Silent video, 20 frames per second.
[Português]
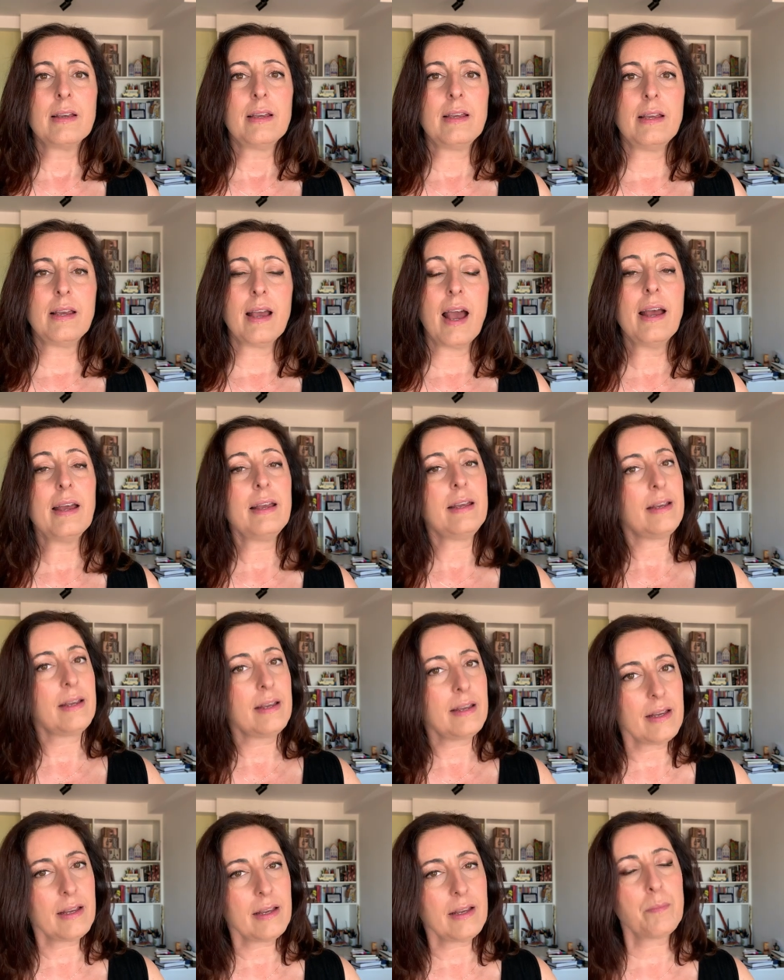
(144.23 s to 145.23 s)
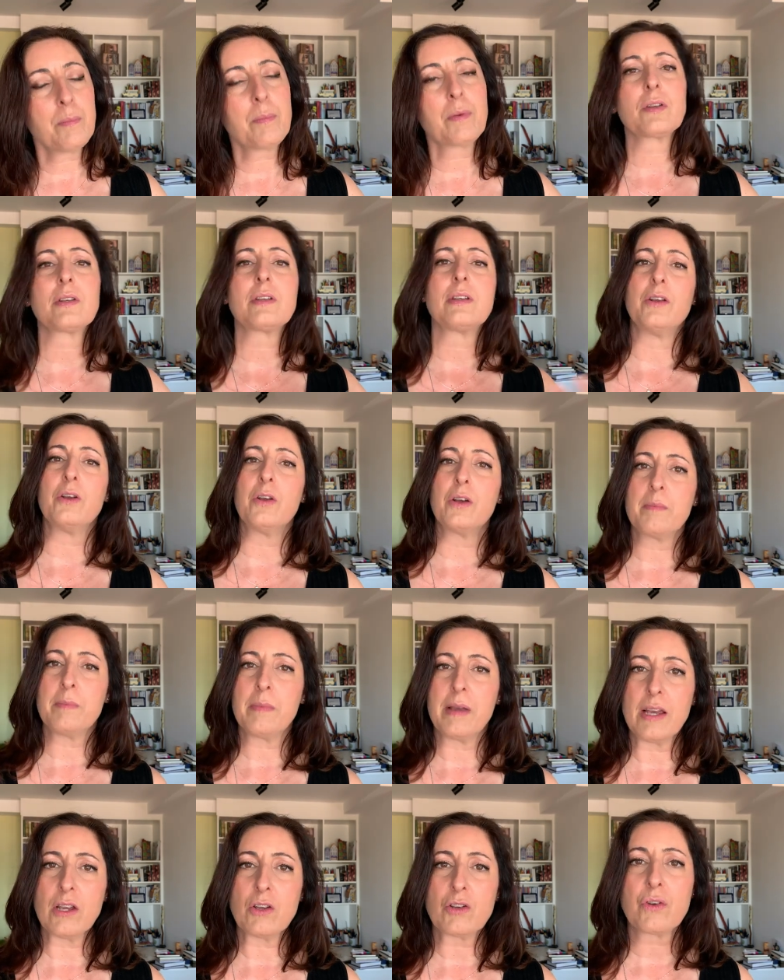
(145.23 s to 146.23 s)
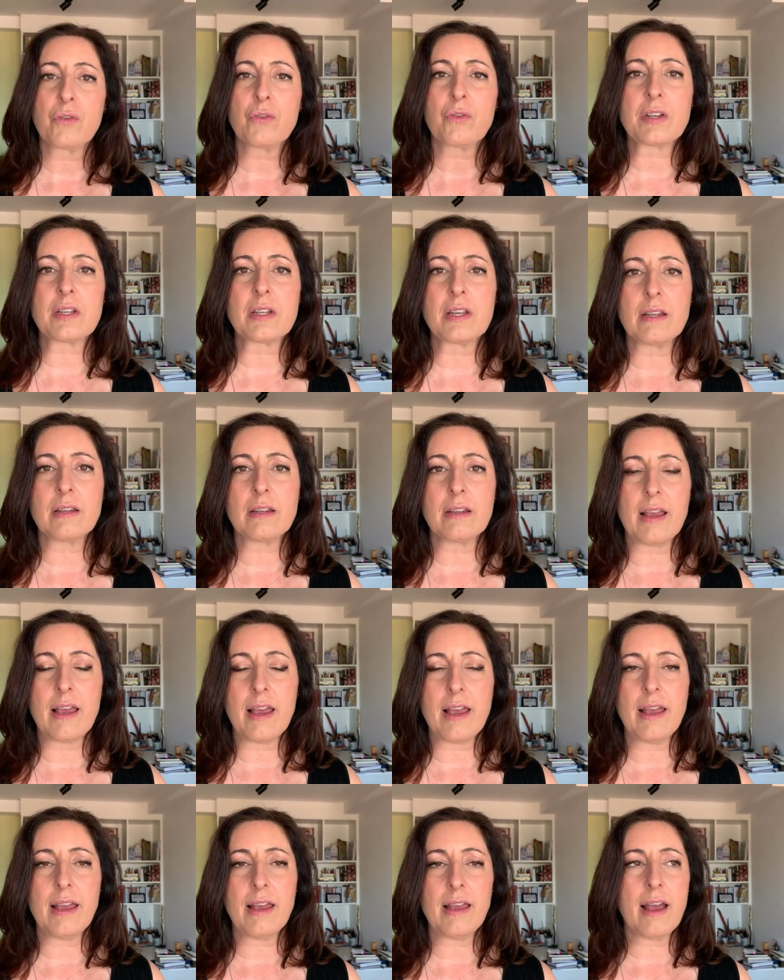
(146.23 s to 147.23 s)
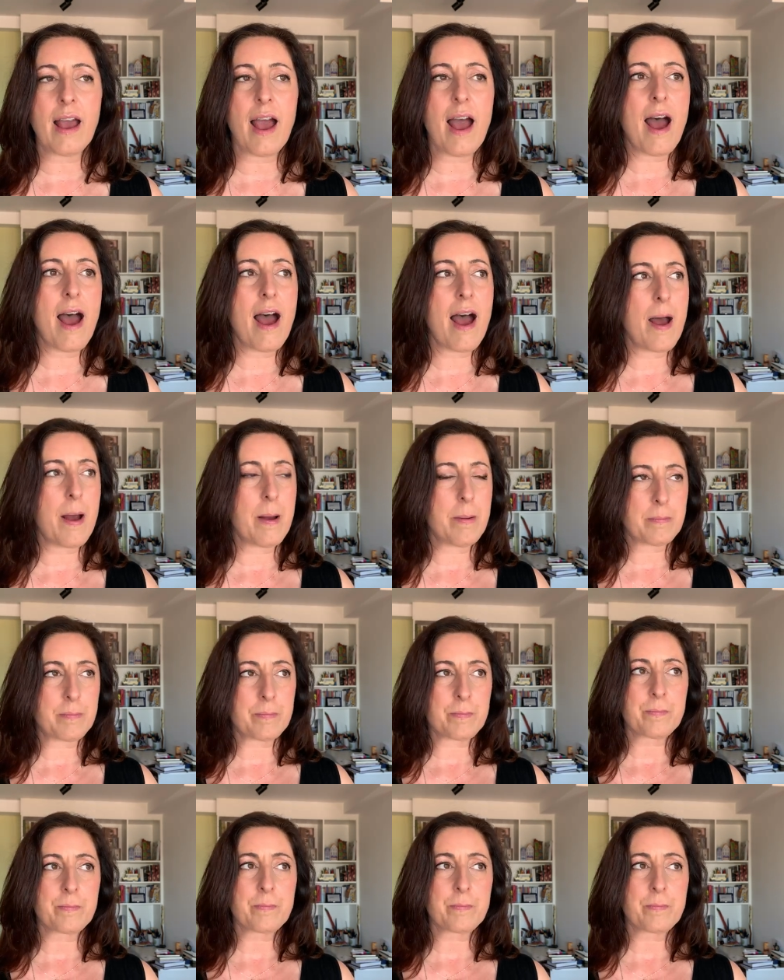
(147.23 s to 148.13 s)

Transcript: e aí, posteriormente, você tem a